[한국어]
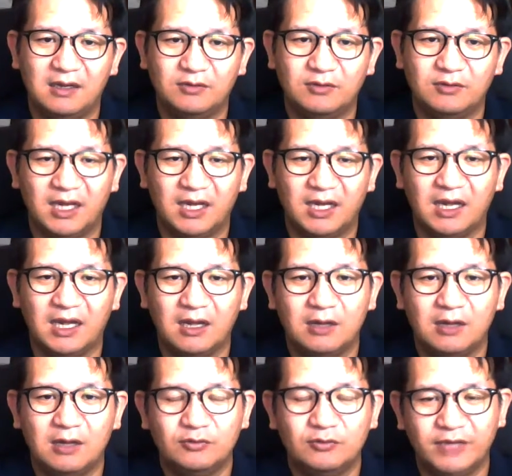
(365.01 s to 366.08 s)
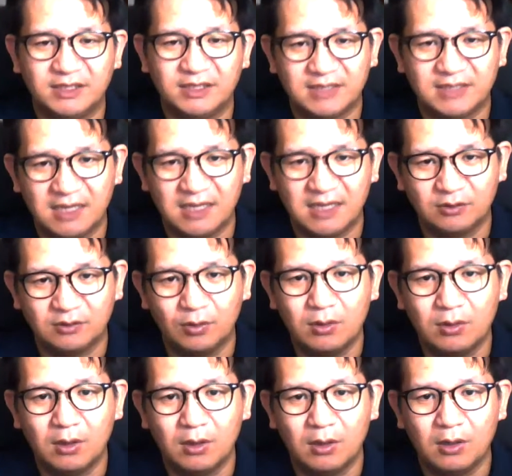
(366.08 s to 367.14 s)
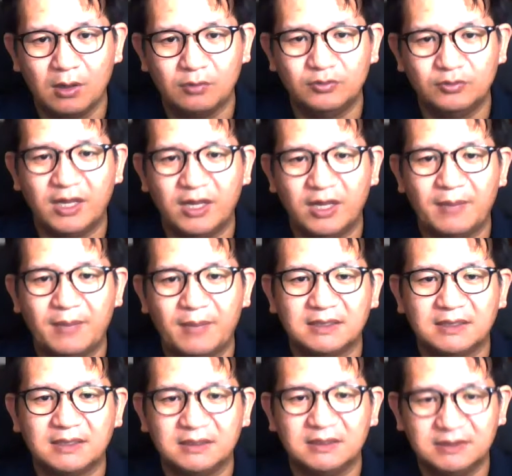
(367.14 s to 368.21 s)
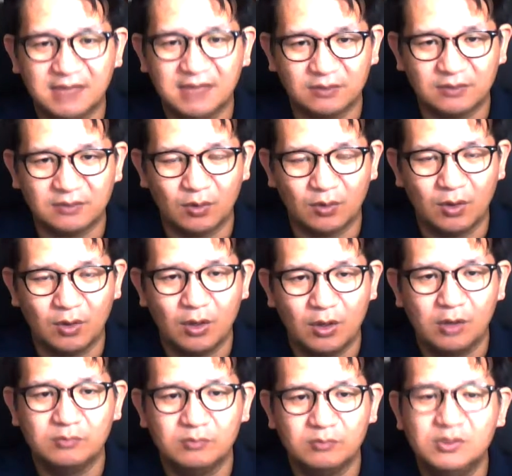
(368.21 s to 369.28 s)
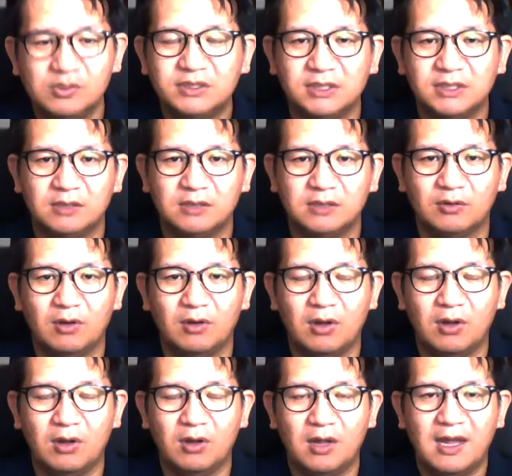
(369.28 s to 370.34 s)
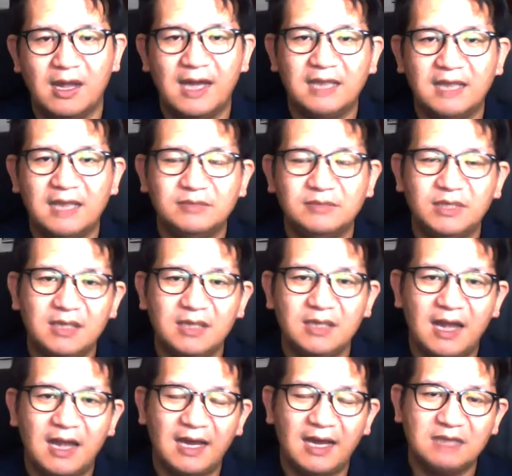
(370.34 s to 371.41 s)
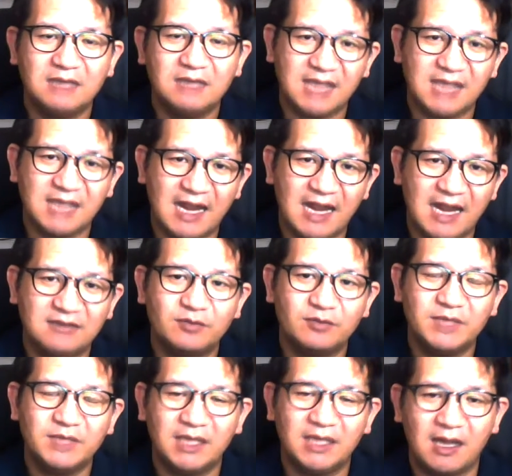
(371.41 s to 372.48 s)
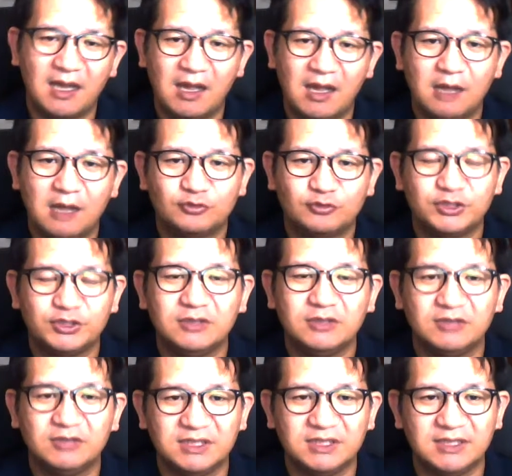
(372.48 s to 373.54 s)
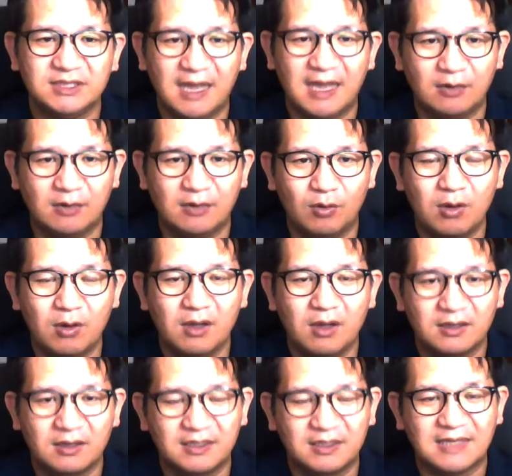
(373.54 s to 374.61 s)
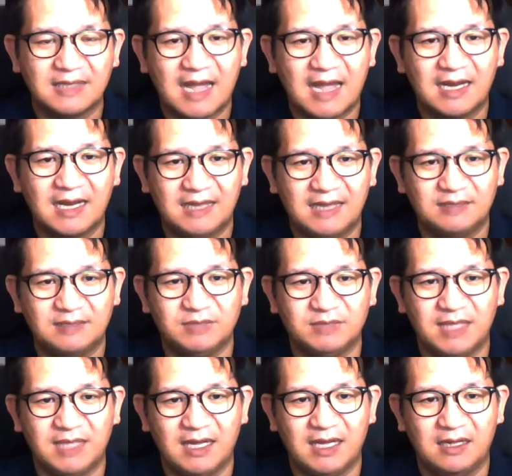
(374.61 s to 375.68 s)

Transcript: 우리가 우리의 시간도 우리의 받은 은사도 물질도 하나님이 하나님을 잘 섬기라 주신 것인지 알고 그렇게 나아가야 됩니다.